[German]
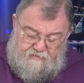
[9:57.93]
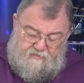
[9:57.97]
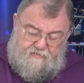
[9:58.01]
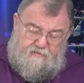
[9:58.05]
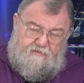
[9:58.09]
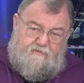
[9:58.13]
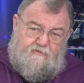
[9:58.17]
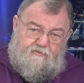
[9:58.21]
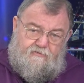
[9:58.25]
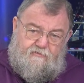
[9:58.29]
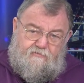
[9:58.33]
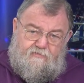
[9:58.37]

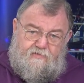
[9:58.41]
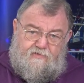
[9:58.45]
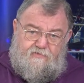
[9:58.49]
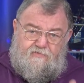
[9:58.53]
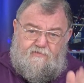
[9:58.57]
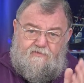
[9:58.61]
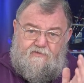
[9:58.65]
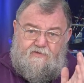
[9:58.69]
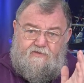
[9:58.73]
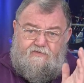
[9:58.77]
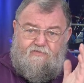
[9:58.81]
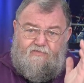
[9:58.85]
Na gut, wenn
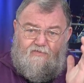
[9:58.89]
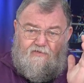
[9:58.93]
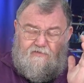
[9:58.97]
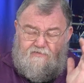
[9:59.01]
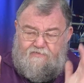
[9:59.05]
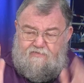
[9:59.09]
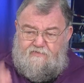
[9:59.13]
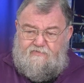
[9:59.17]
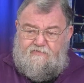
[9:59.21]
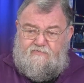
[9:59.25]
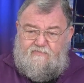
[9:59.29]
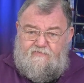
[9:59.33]
sie nicht
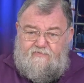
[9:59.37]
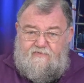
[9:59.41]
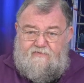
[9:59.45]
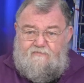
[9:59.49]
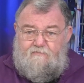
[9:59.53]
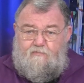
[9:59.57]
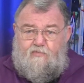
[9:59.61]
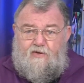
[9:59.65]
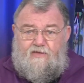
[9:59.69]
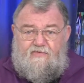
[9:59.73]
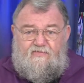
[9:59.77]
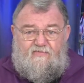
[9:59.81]
dicht ist,
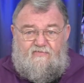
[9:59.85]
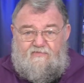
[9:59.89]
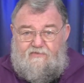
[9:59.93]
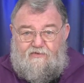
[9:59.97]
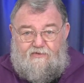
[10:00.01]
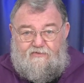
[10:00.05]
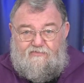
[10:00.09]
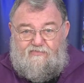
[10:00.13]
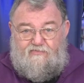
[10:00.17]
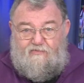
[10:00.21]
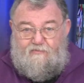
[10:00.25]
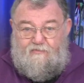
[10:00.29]
passt sie
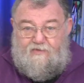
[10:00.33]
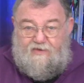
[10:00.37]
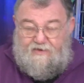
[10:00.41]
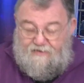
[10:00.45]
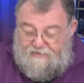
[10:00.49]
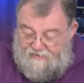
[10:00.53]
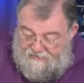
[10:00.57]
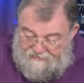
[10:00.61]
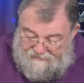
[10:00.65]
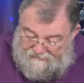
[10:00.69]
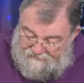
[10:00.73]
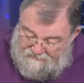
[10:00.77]
auch zu mir.
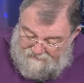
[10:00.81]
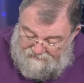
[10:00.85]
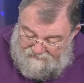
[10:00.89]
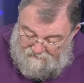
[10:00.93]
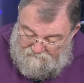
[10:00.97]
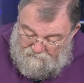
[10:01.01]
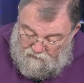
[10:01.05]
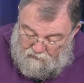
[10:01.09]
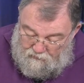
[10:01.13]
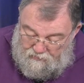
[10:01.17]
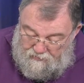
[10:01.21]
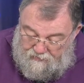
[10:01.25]

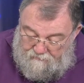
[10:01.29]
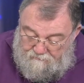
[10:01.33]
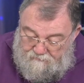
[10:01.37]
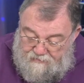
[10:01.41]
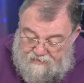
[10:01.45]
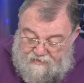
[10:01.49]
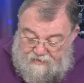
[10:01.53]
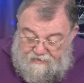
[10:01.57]
Kein Problem.